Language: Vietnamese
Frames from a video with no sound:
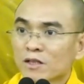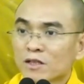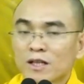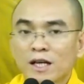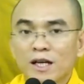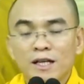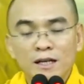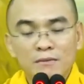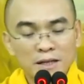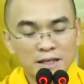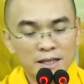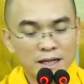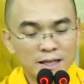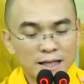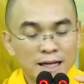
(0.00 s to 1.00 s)
cho nên á, bây
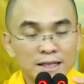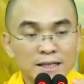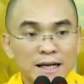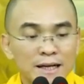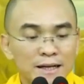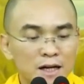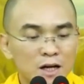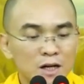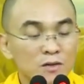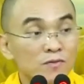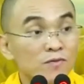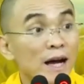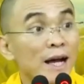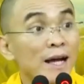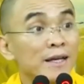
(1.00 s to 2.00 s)
giờ đây thầy nói
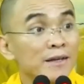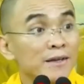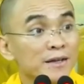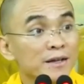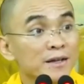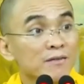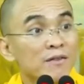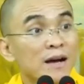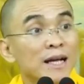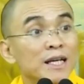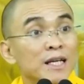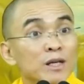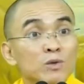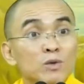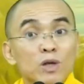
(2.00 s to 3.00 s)
vài vài
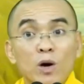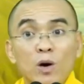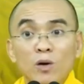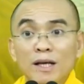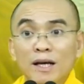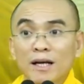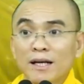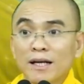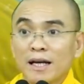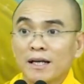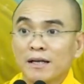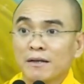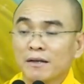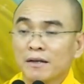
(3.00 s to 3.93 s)
cái yếu tố nha cái này